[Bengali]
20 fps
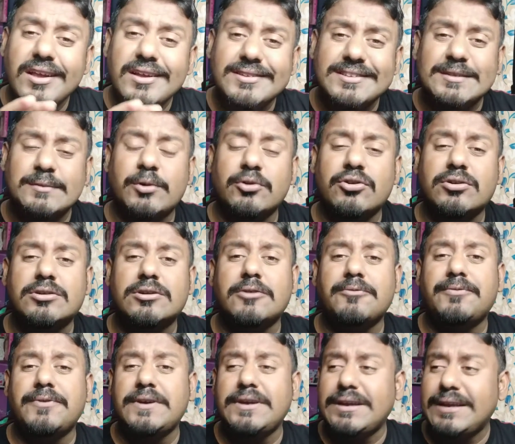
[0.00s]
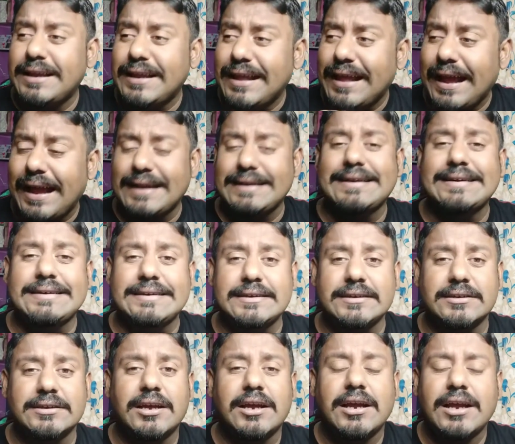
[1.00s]
সিনেমাটোগ্রাফি এডিটিং
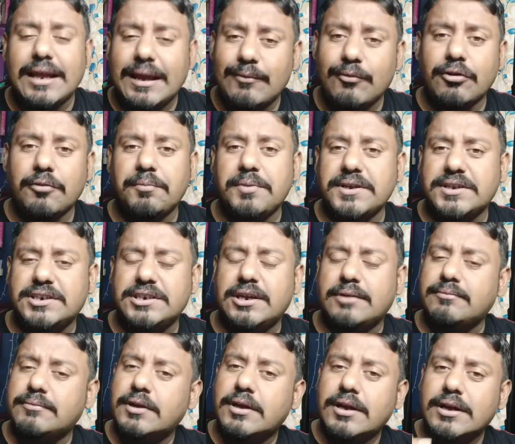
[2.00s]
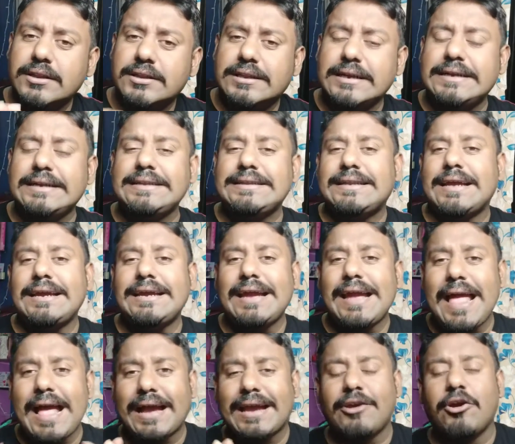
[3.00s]
এবং বিজিএম তিনটেই
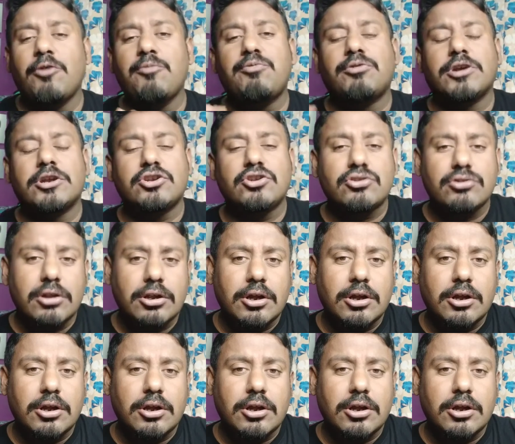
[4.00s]
একে অপরের